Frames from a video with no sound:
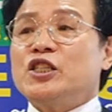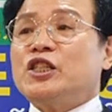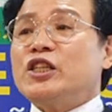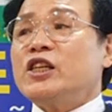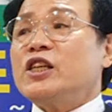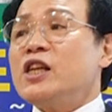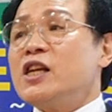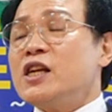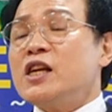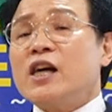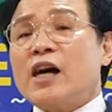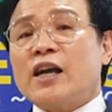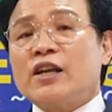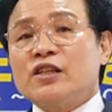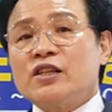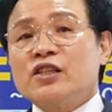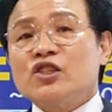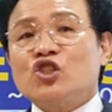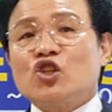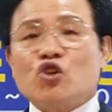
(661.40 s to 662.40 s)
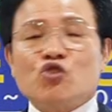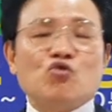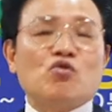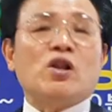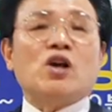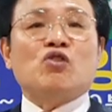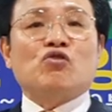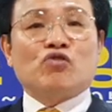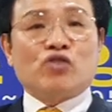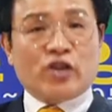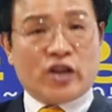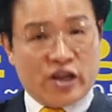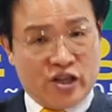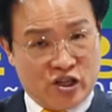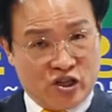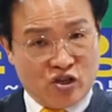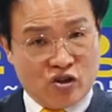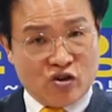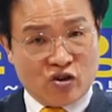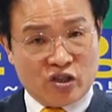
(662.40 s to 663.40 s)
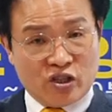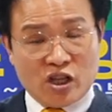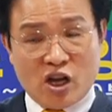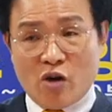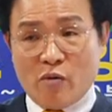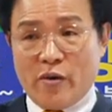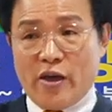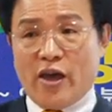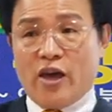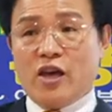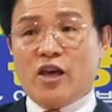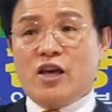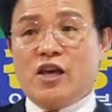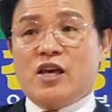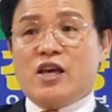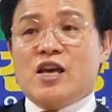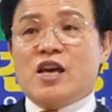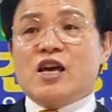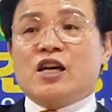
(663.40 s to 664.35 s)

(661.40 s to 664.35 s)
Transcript: 7일간은 천년왕국을 가리켜. 그 다음에 네.